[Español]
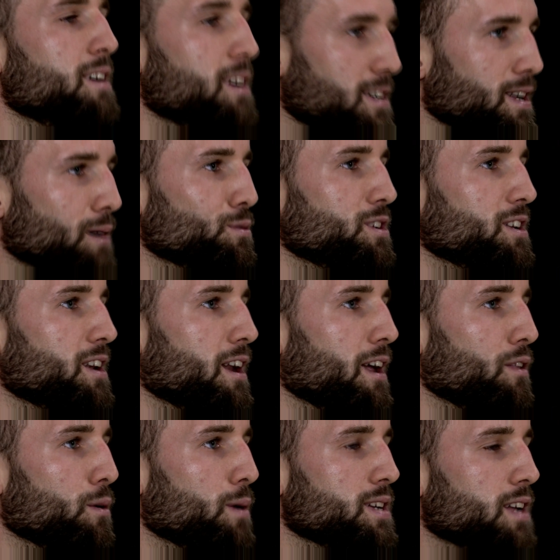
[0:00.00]
estamos
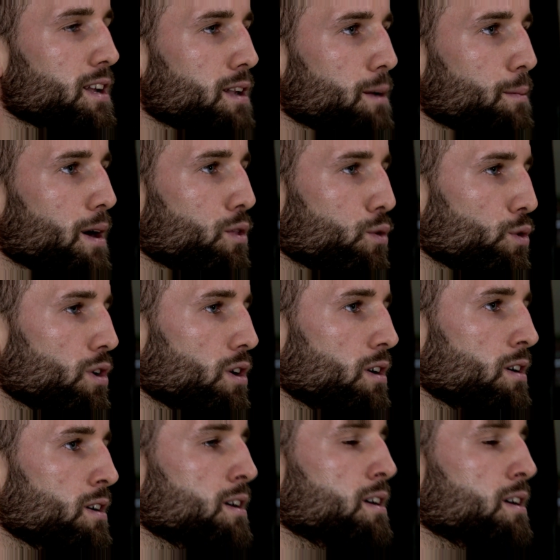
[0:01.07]
entrenando bastante más duro